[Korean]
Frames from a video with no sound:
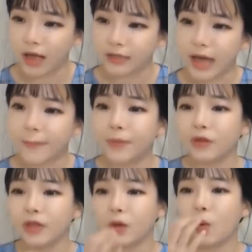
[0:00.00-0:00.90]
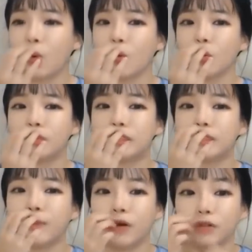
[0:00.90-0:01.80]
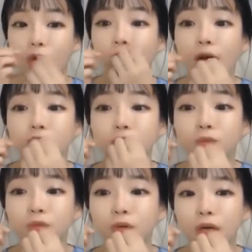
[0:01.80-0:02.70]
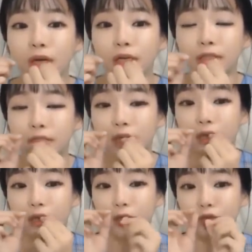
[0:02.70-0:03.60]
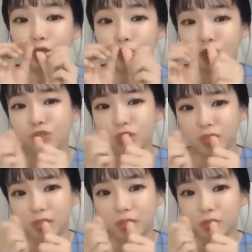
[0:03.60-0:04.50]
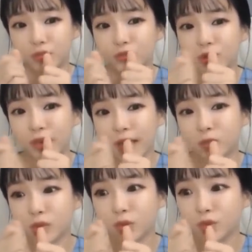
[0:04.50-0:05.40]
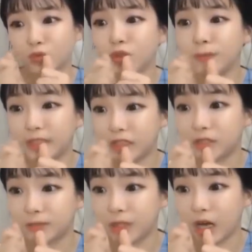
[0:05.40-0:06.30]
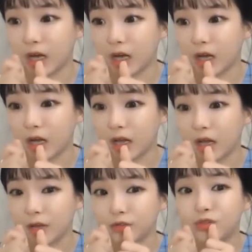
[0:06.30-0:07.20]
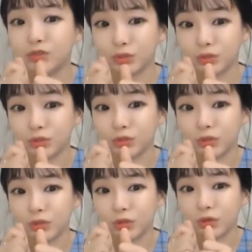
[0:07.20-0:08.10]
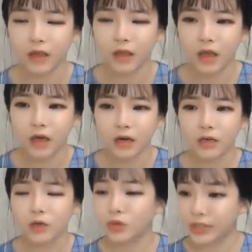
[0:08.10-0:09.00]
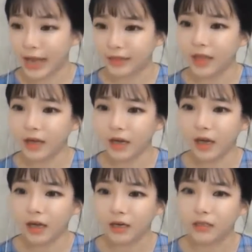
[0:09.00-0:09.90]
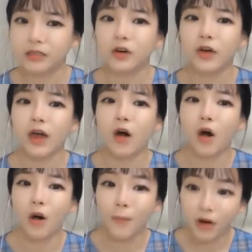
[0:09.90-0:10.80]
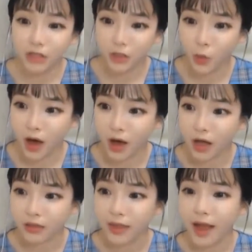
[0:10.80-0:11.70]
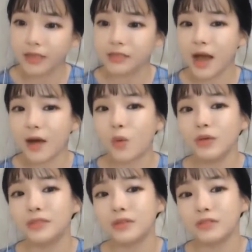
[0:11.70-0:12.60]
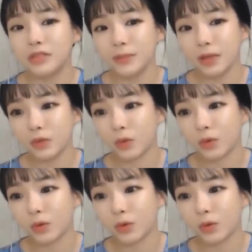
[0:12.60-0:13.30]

남편의 코로 집어 넣어가지고 이제 술을 술을 계속적으로 투입을 시켰습니다. 술. 그리고 자택에 그녀의 어머니와 딸이 자고 있었음에도